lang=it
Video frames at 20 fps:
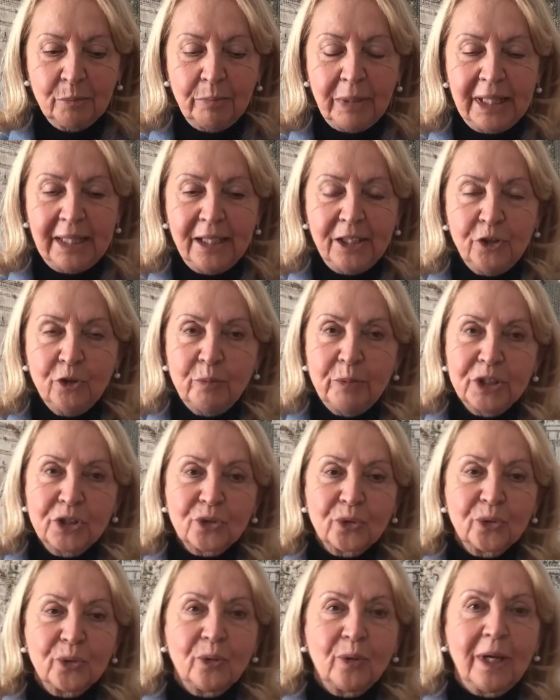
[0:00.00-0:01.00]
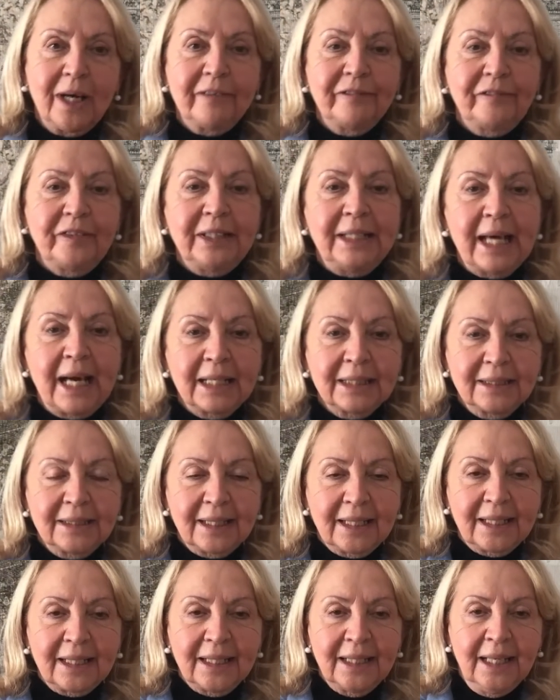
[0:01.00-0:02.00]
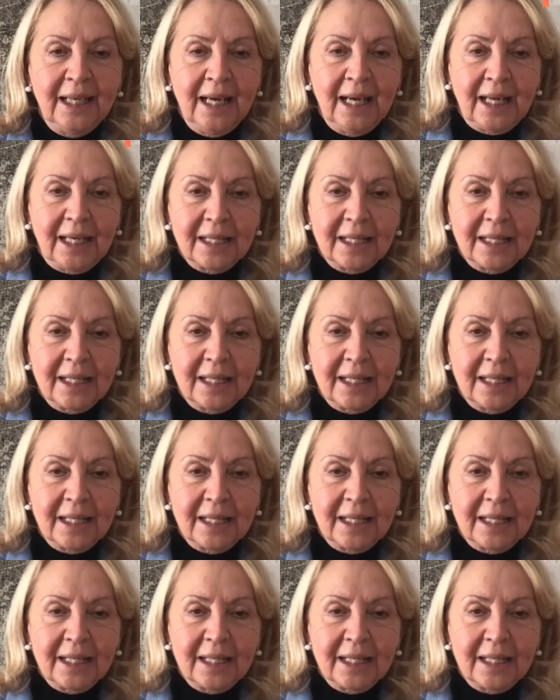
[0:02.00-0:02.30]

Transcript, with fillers: Bene, io mi sono affidata